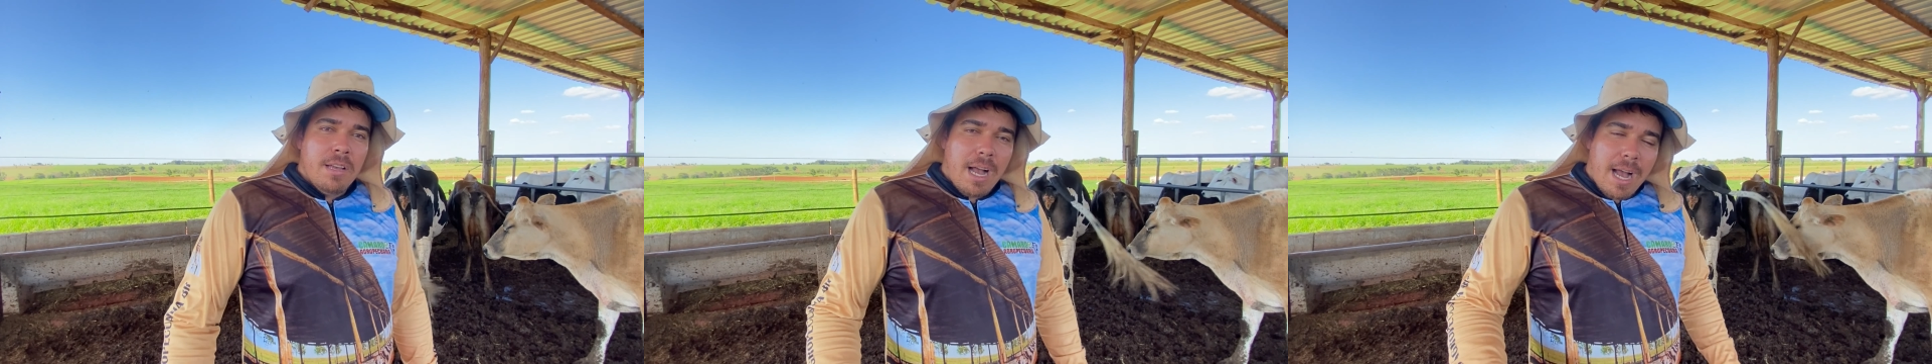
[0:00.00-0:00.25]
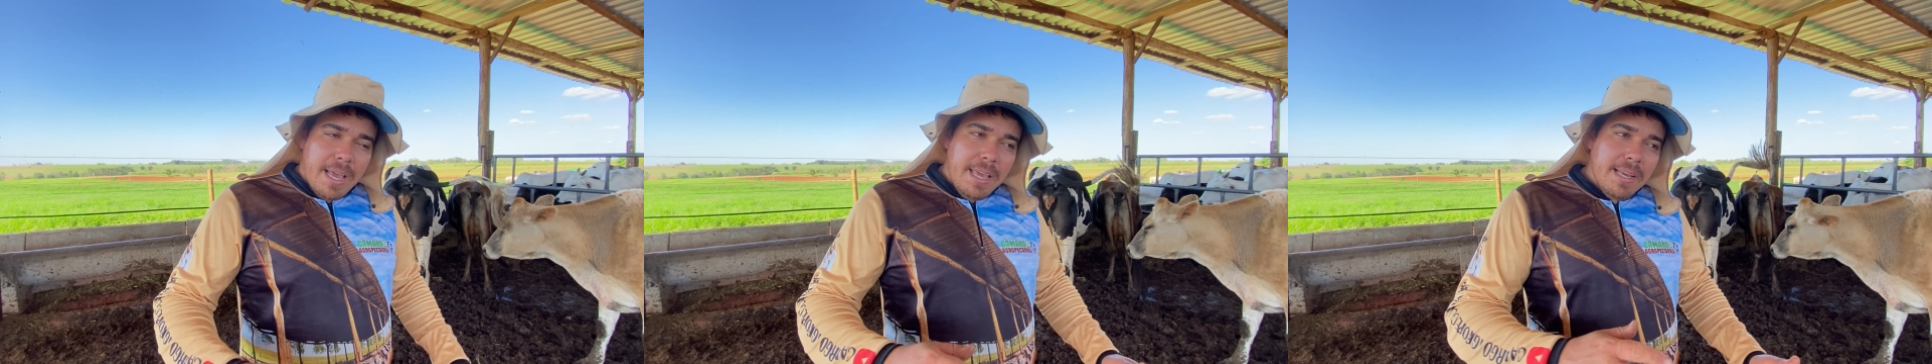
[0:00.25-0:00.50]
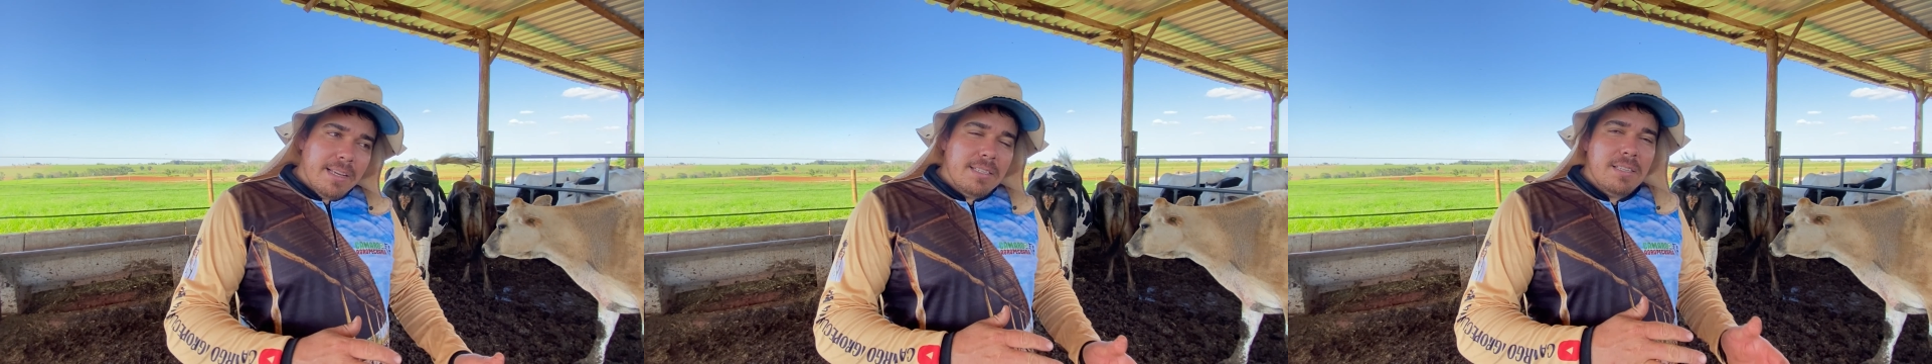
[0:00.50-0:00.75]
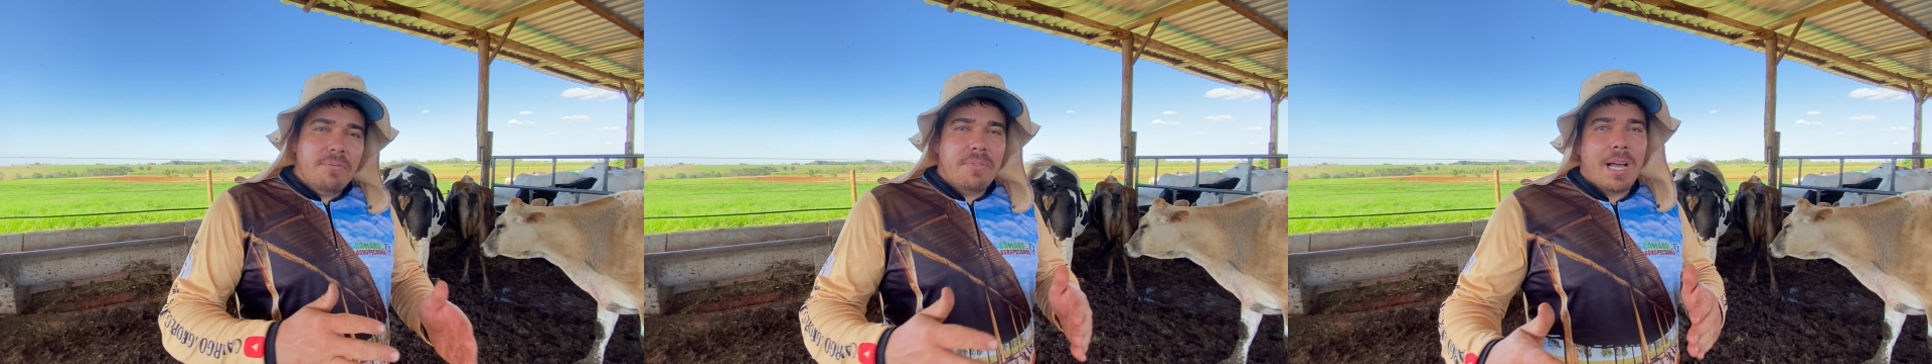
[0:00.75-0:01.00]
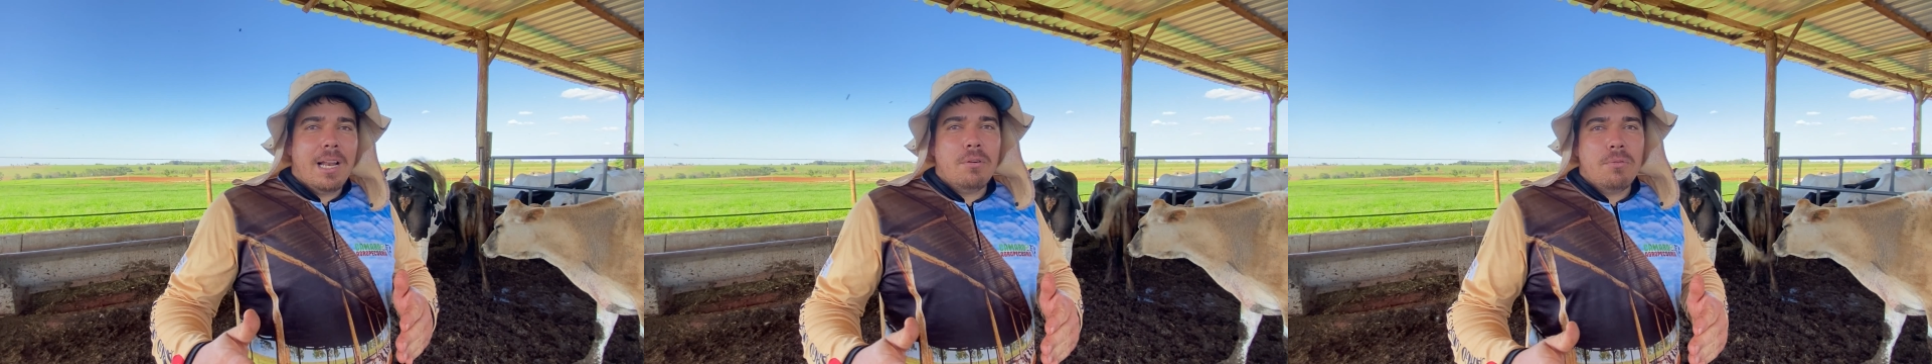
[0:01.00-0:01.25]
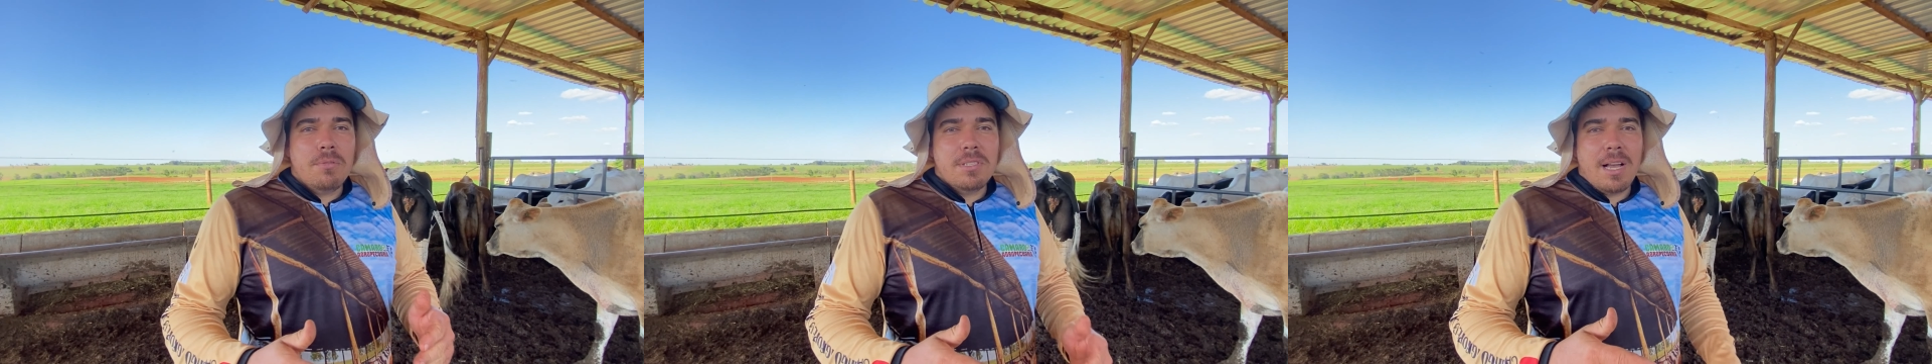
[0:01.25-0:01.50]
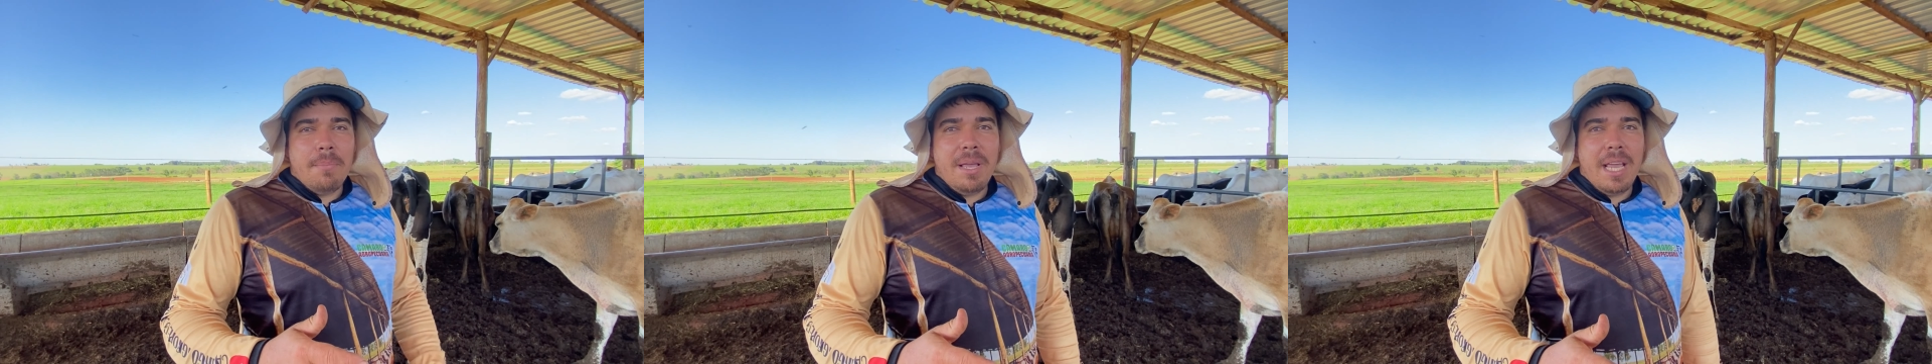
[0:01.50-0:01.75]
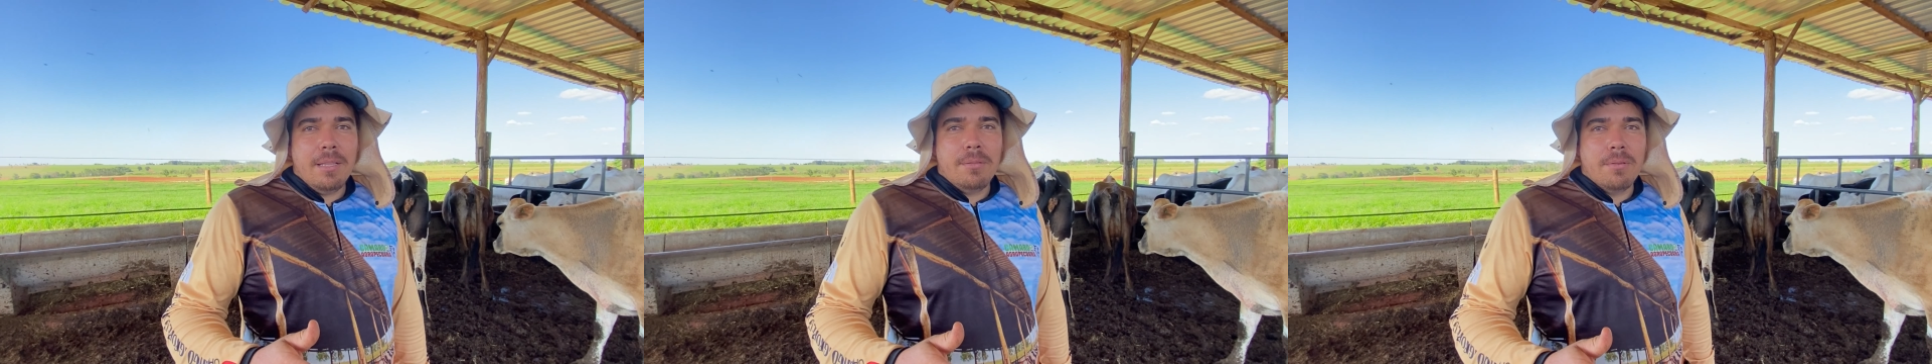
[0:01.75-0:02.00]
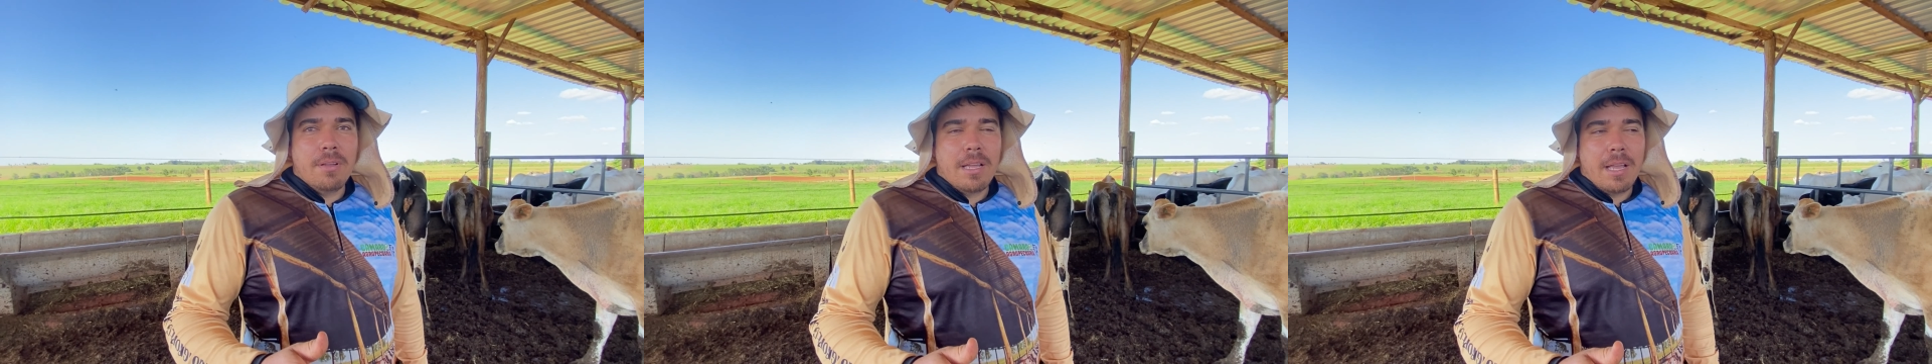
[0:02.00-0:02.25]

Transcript: Aí que se fala cruzamento.